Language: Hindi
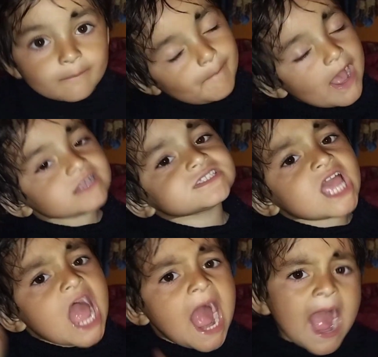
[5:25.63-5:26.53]
पैसे
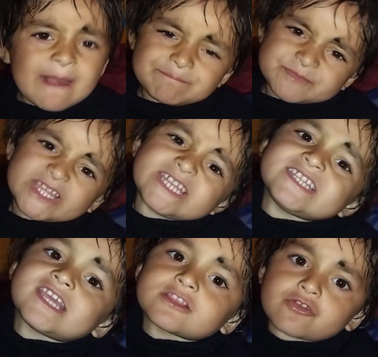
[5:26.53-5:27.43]
इसने
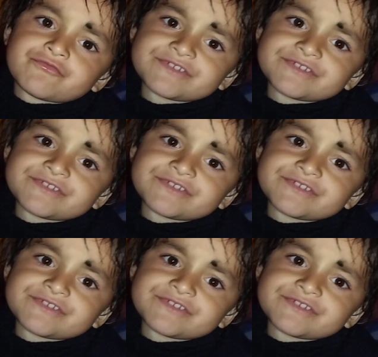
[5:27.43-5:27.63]
दिए तो